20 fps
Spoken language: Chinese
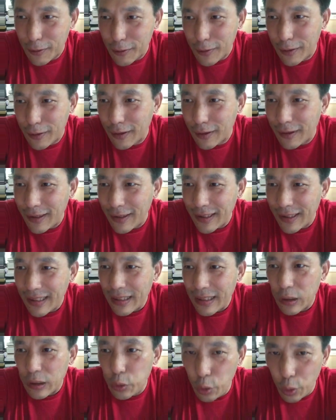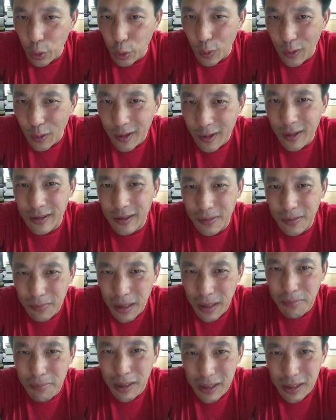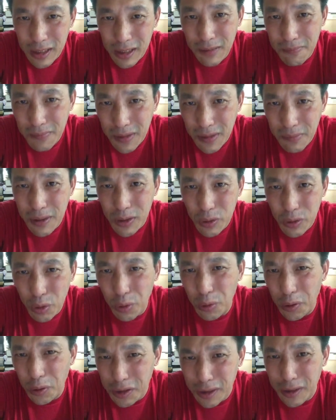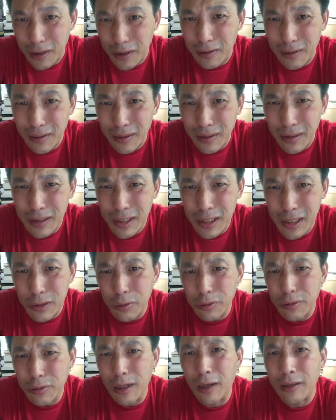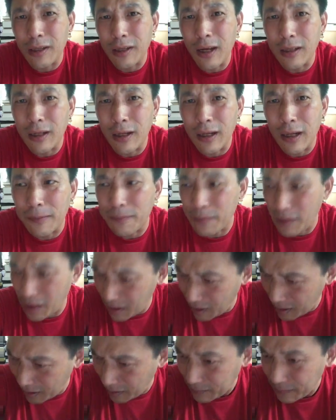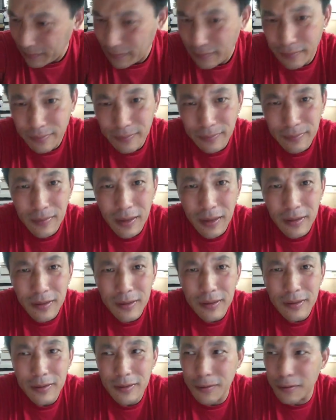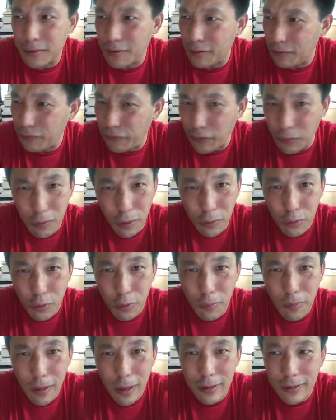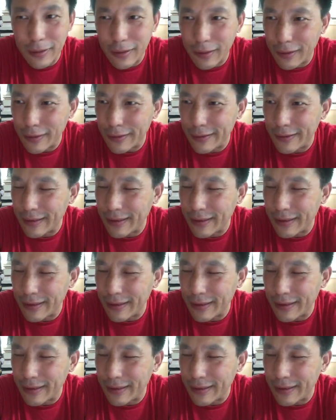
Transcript: 就是玉罗克的妹妹，亲妹妹玉罗锦啊，七十岁老太太了，哎，就是疯狂崇拜这个